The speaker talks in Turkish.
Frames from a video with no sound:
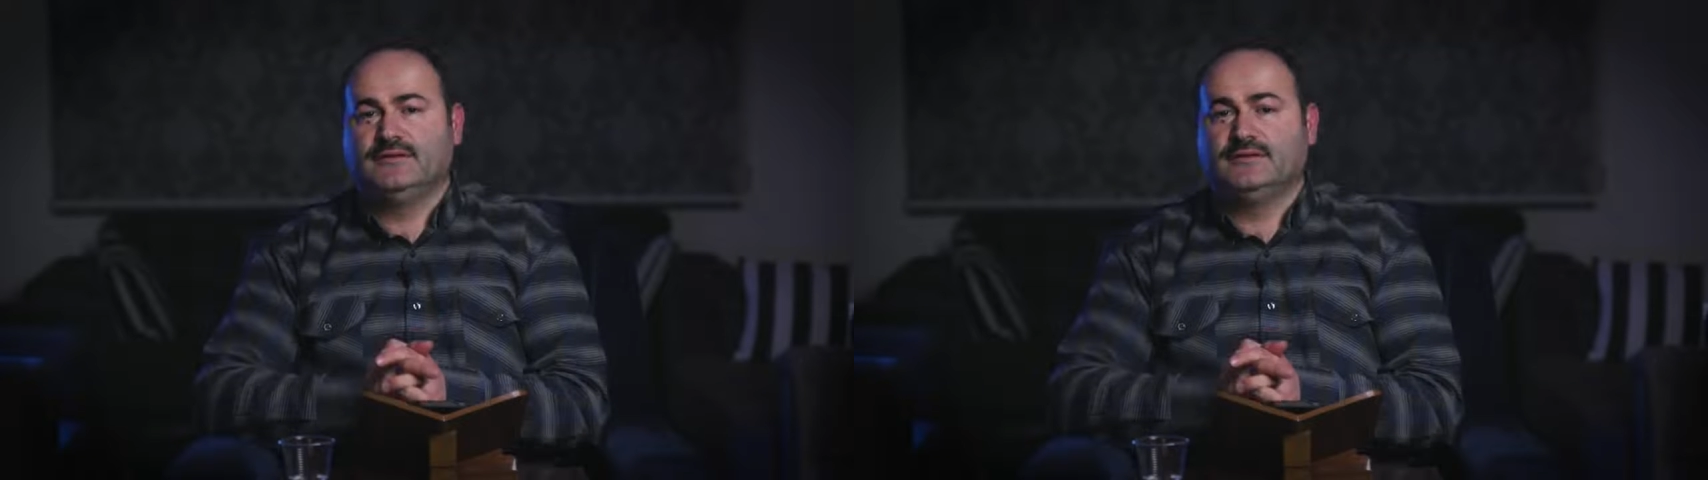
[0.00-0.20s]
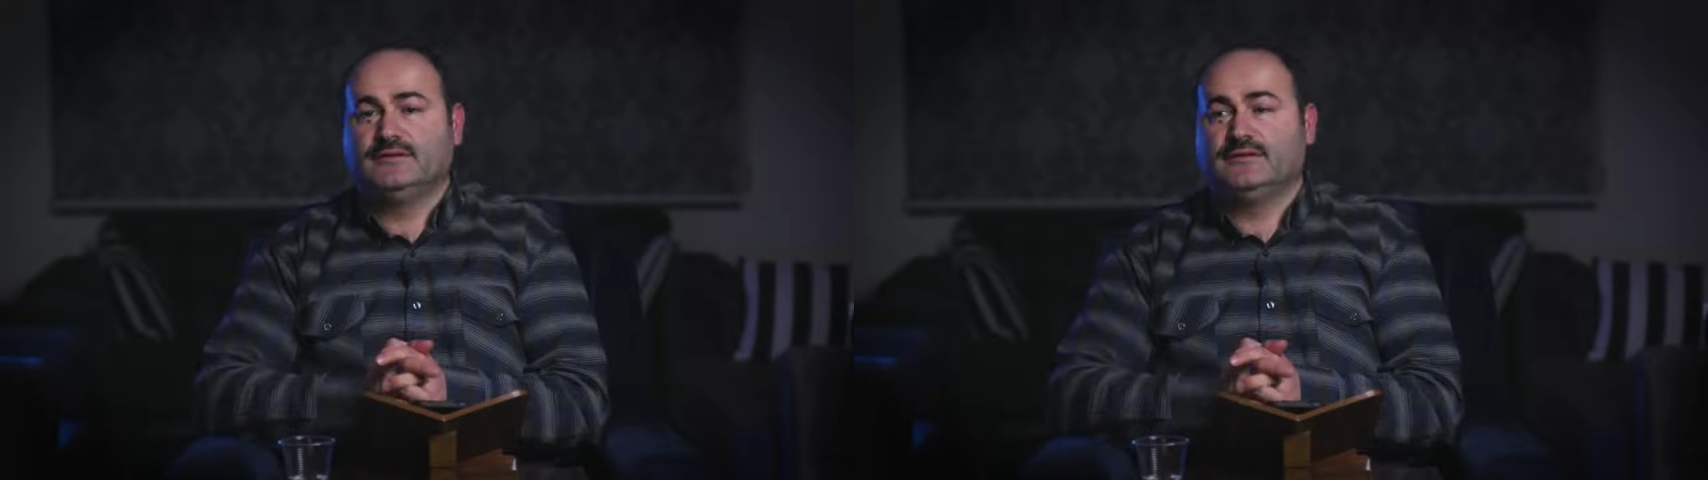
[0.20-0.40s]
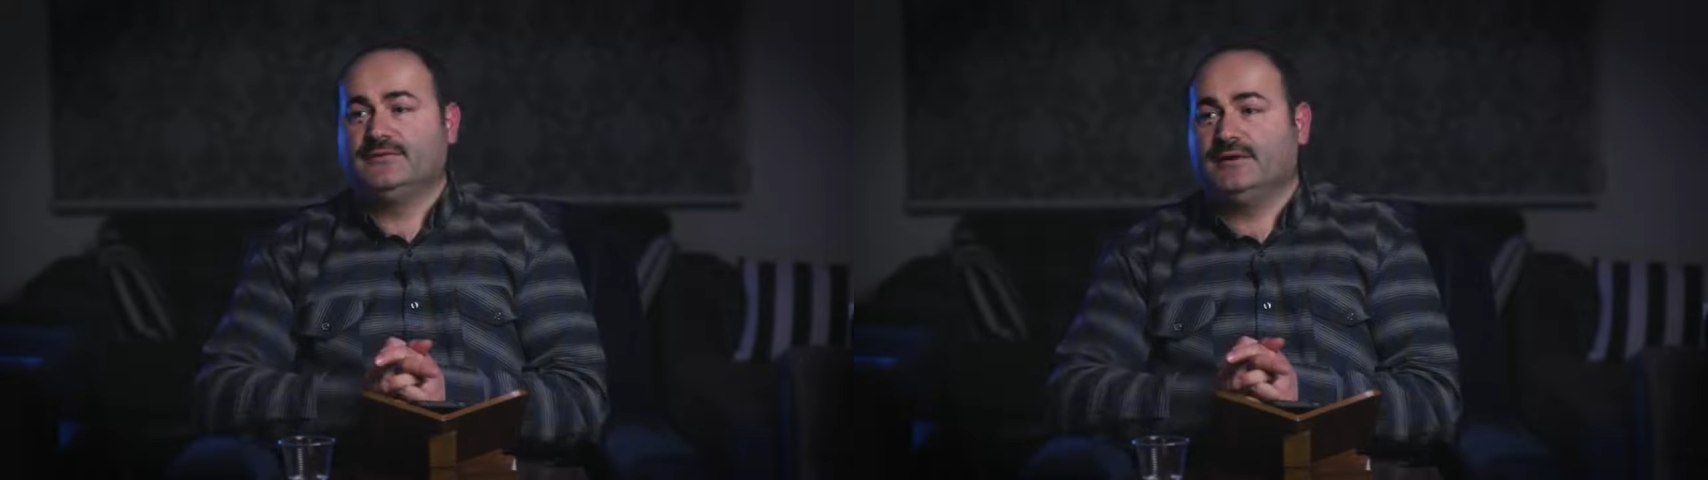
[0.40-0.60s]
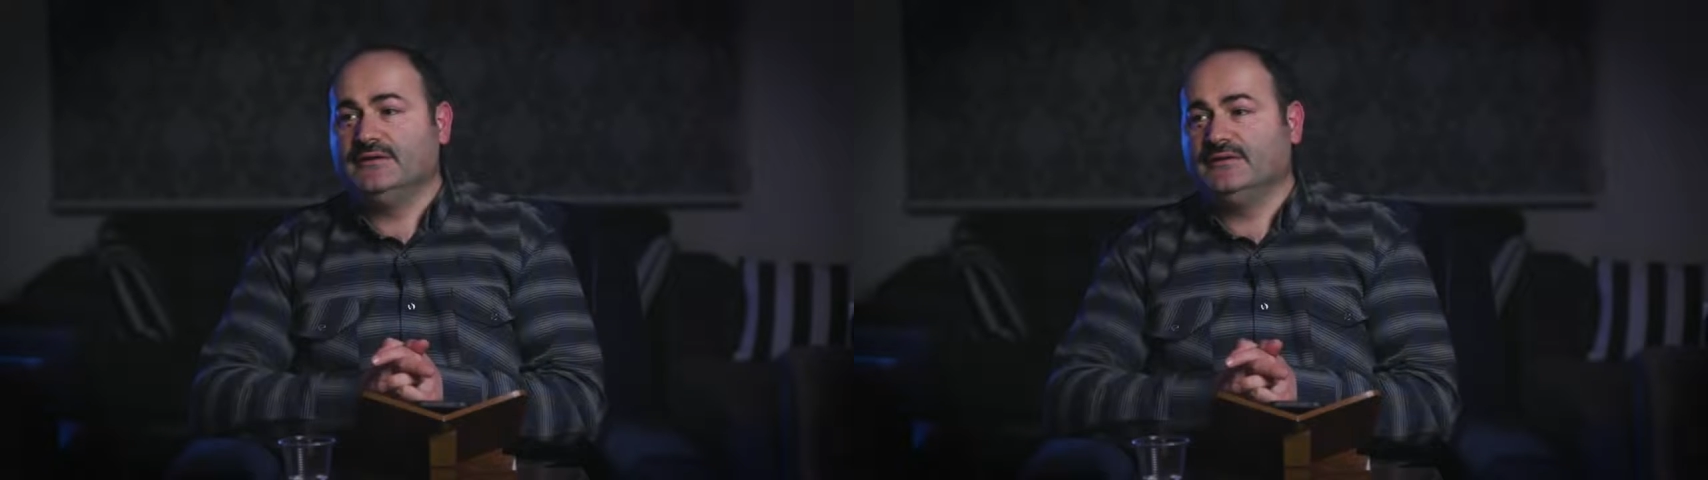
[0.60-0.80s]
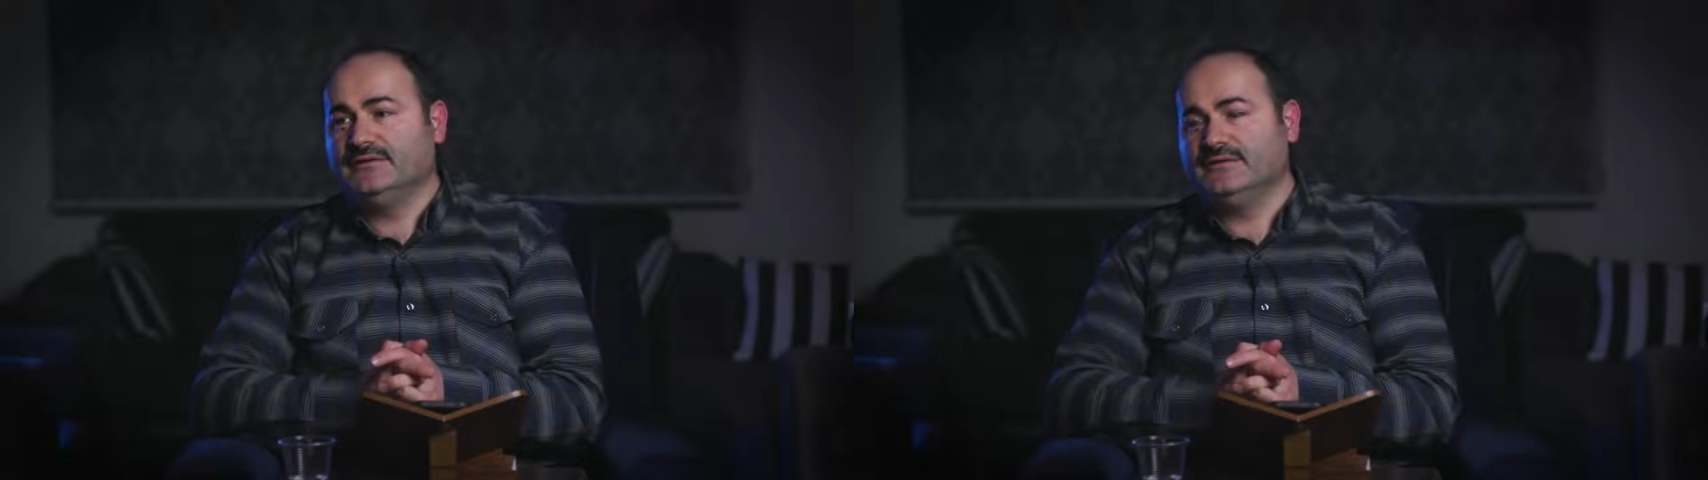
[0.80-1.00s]
bir
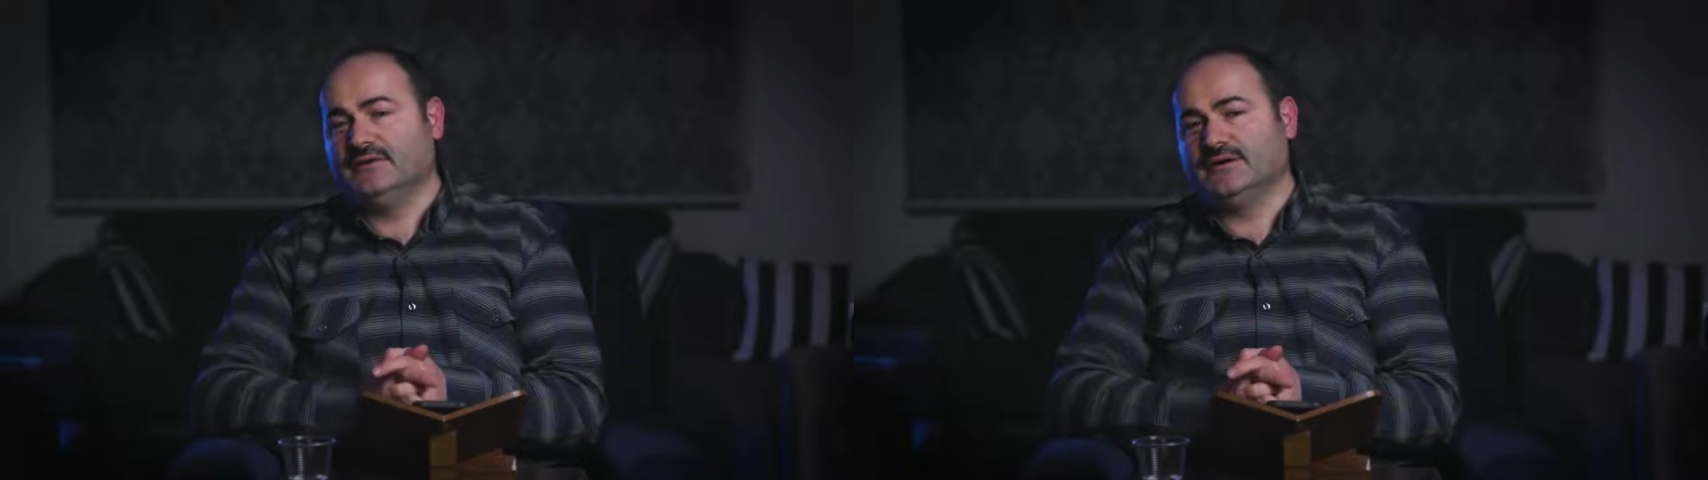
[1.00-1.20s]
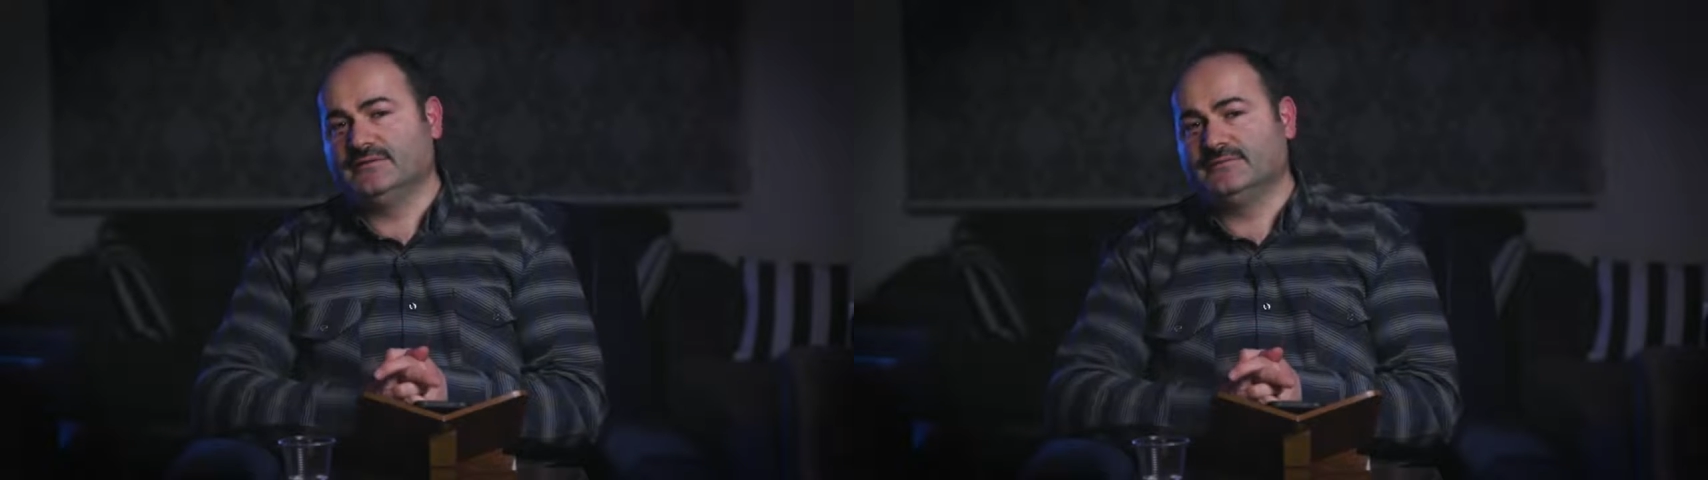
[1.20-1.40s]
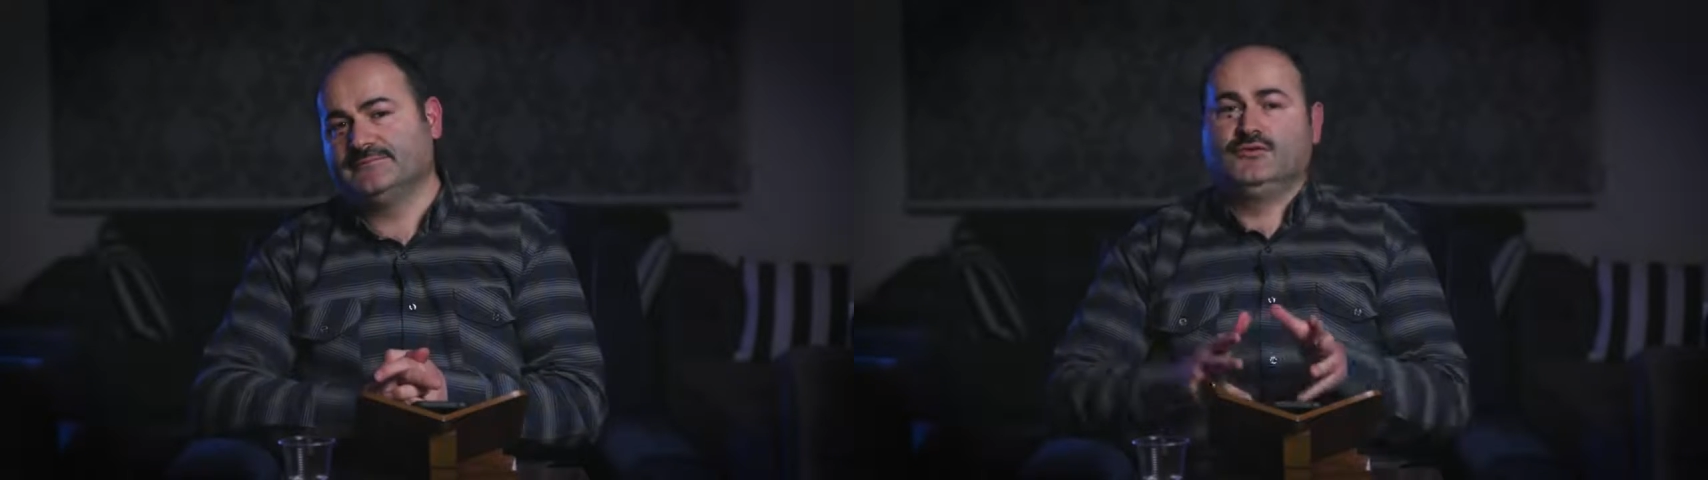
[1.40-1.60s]
ifadesi var.